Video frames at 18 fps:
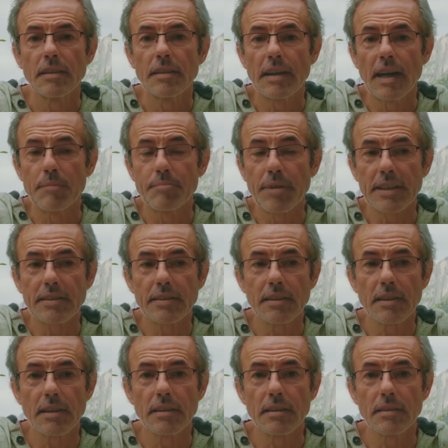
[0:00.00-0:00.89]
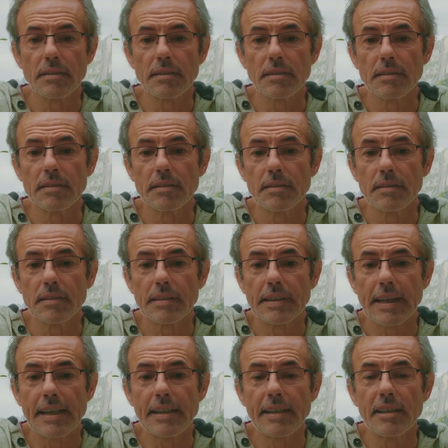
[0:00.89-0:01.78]
euh, à partir de,
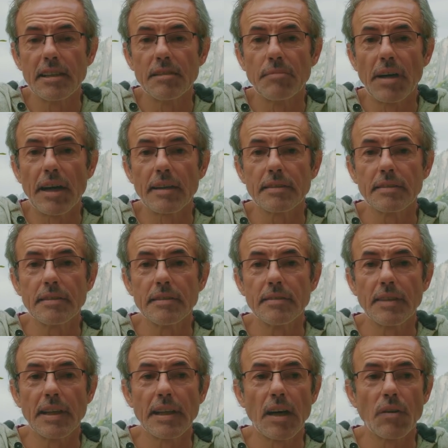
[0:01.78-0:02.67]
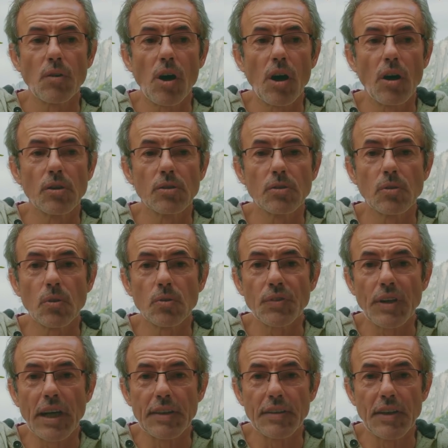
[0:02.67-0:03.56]
quel élément il va y avoir un
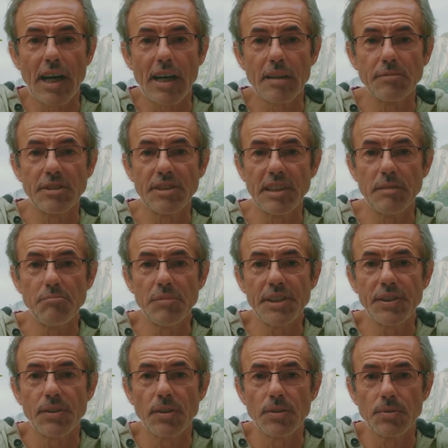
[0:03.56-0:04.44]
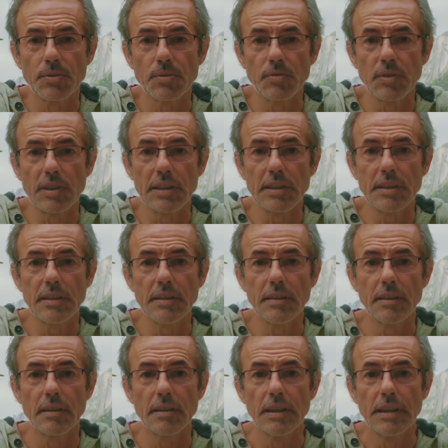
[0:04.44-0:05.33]
contrat d'âme, des missions de
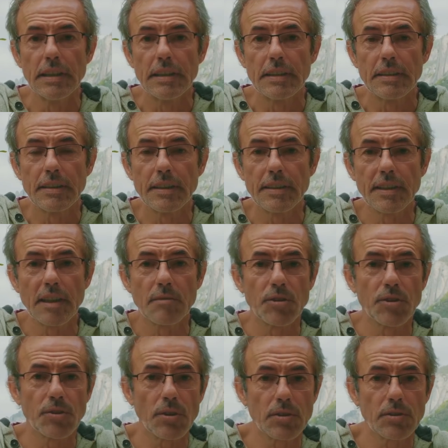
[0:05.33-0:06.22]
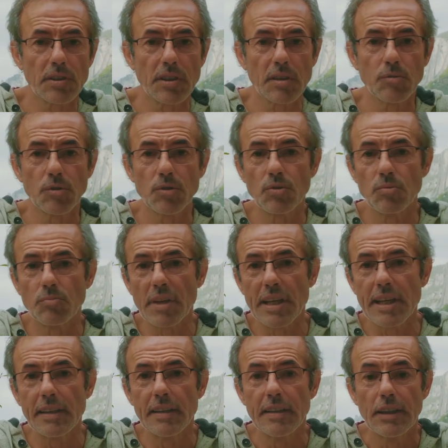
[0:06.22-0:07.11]
vie, euh, des âmes sœurs, des âmes
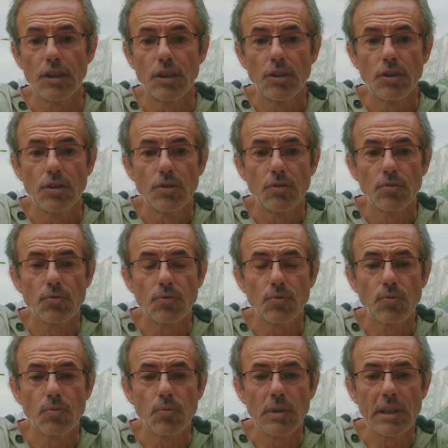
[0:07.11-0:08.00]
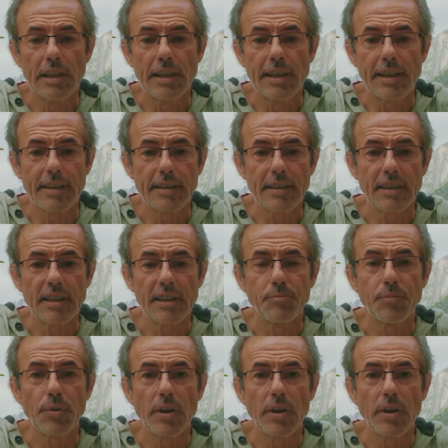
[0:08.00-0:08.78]
jumelles, tous les liens qui